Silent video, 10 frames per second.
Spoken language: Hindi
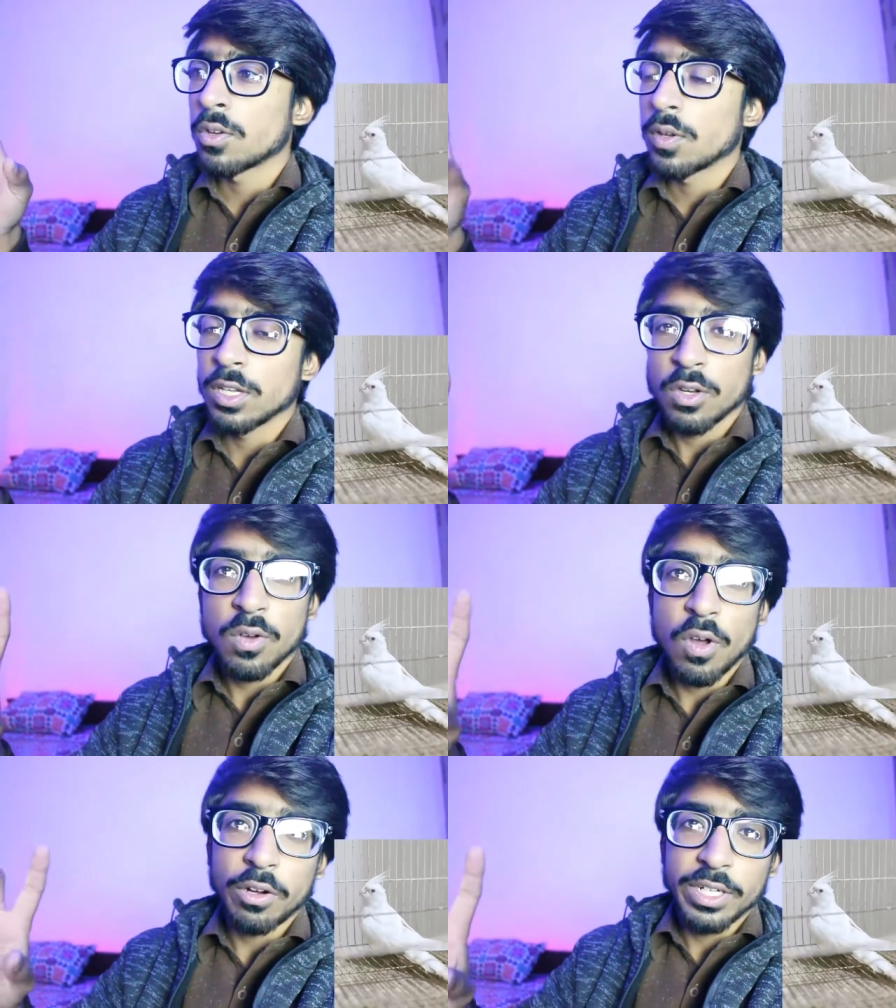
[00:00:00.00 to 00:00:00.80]
जो
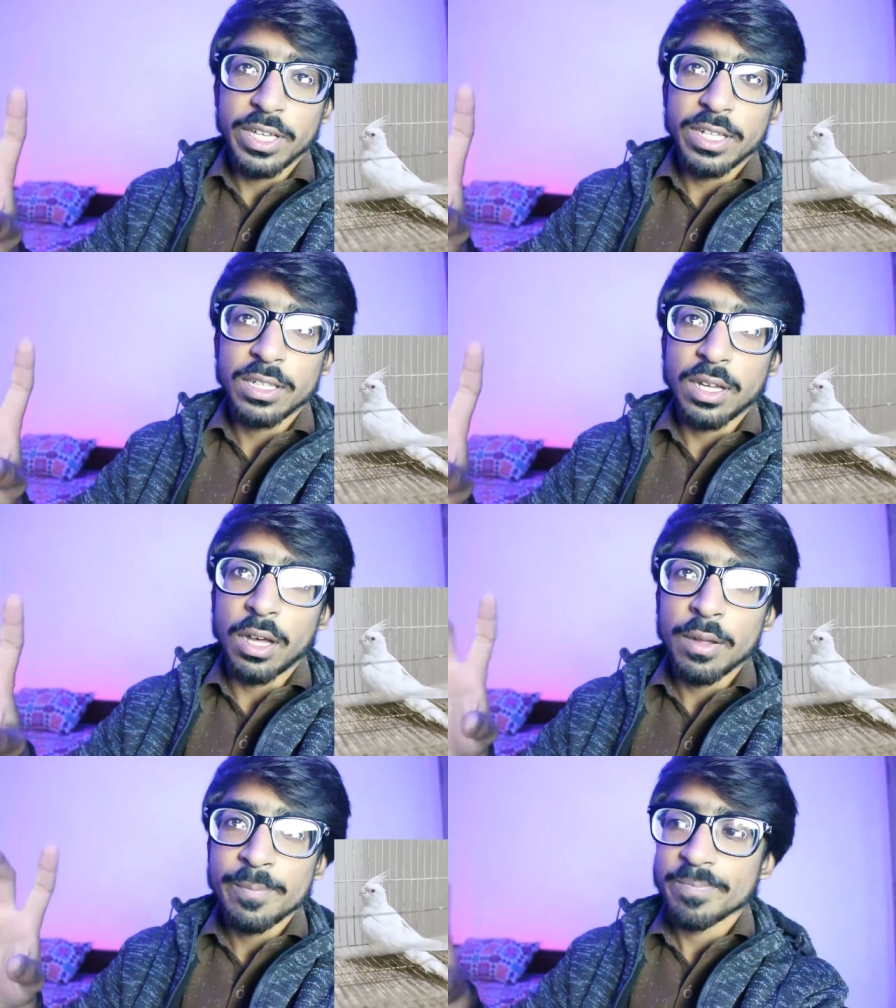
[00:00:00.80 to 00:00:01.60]
इनो कॉकटेल
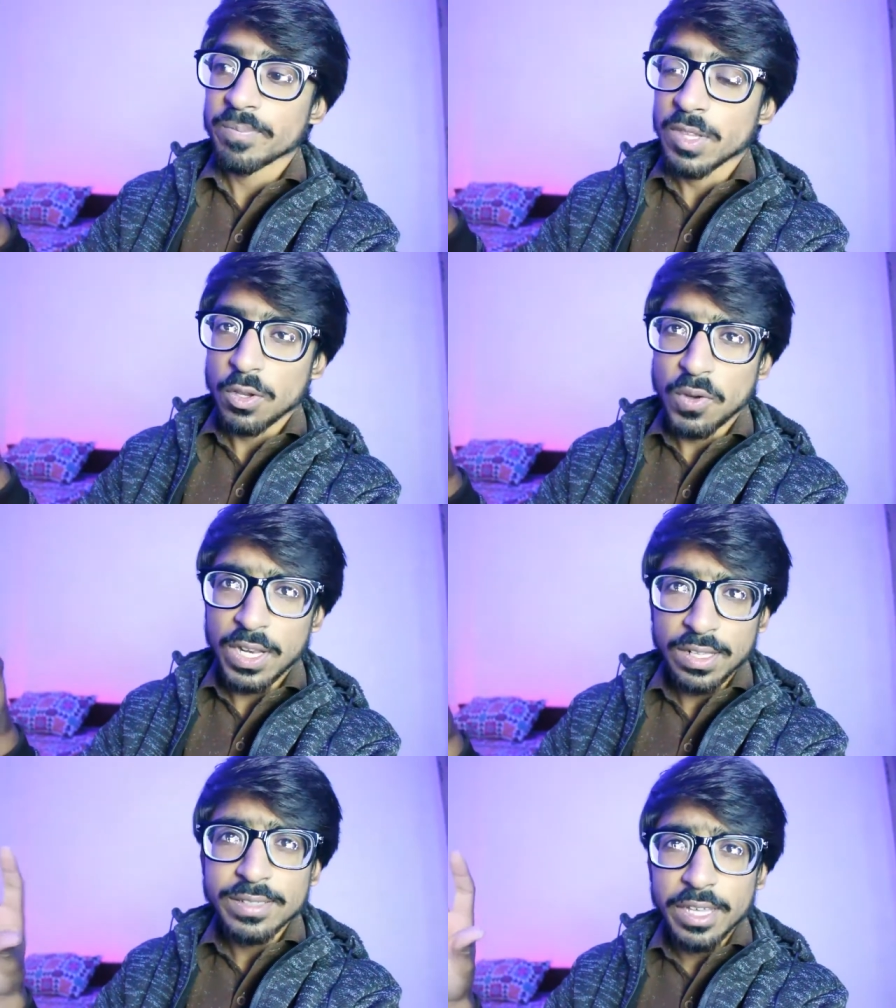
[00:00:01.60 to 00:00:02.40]
था जो
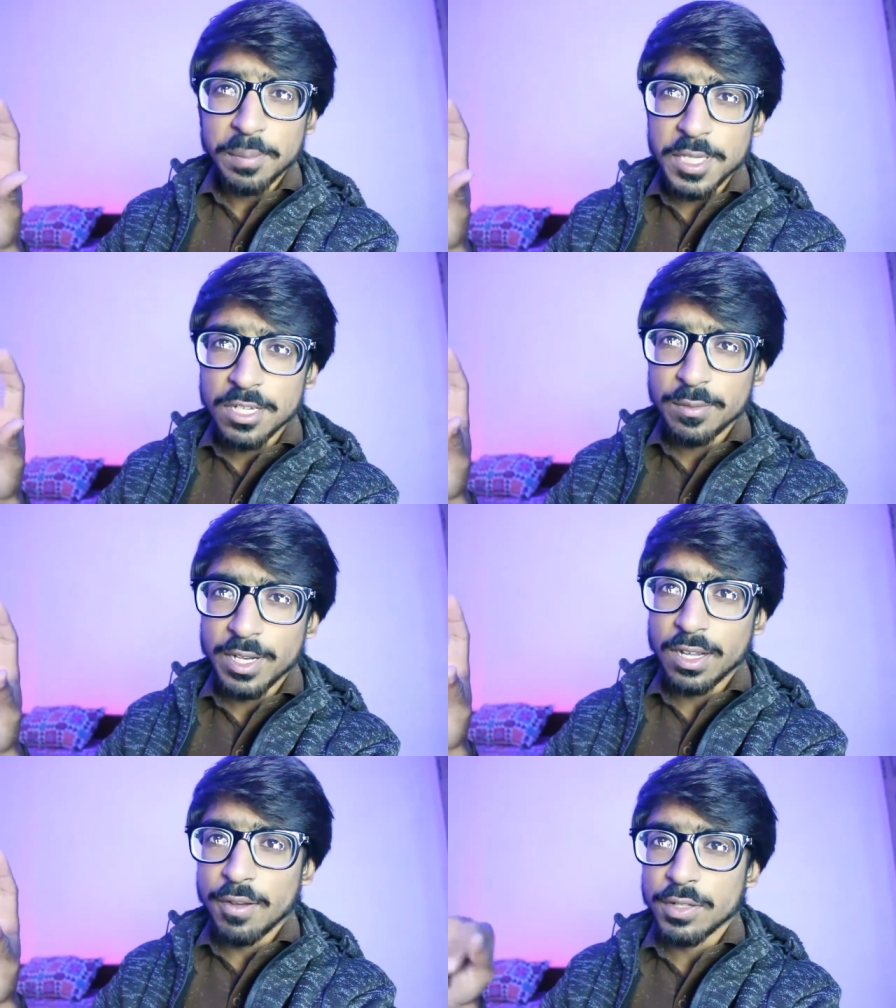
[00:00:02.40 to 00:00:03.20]
अलग से एक पिंजरे में
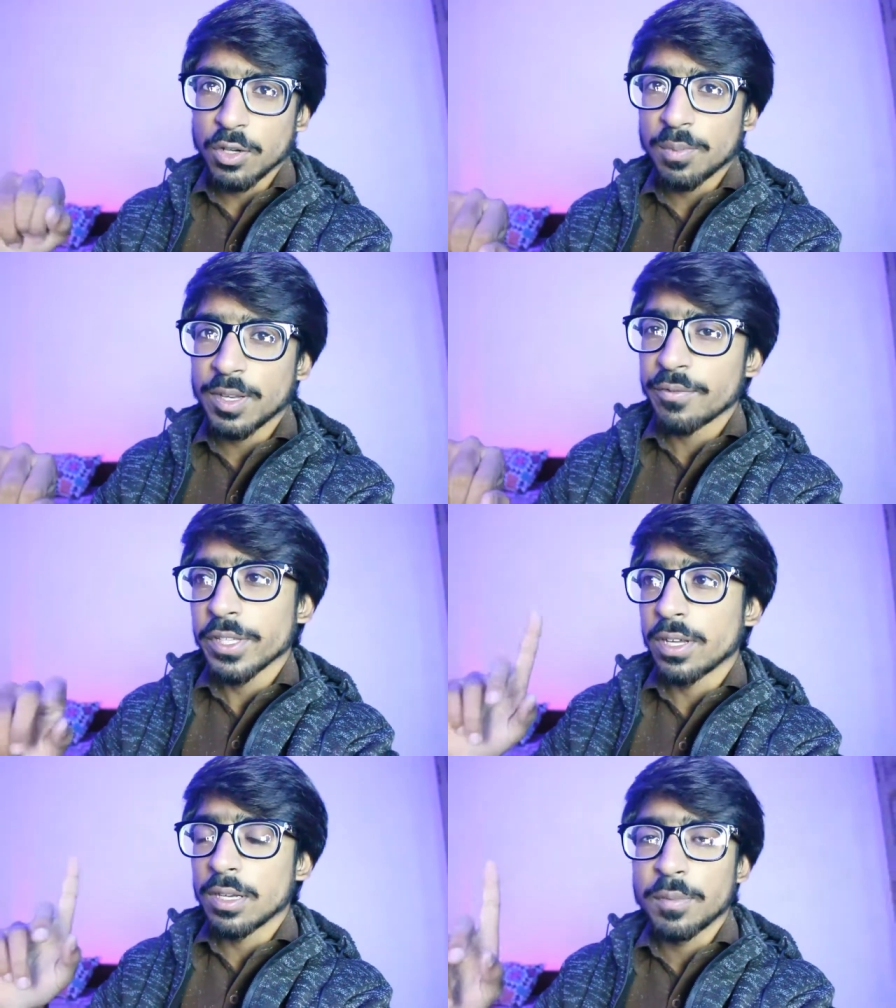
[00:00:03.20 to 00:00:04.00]
रखा हुआ था ऊपर
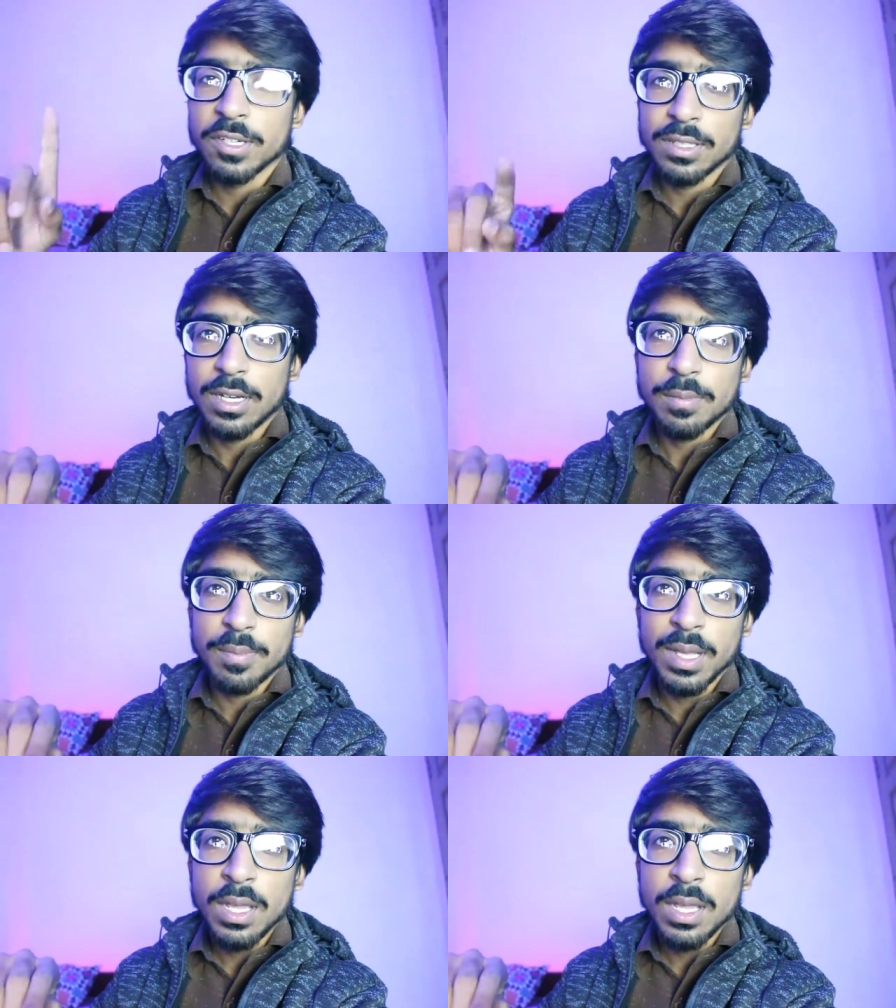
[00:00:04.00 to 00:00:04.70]
सेदान बर्ड सेटअप में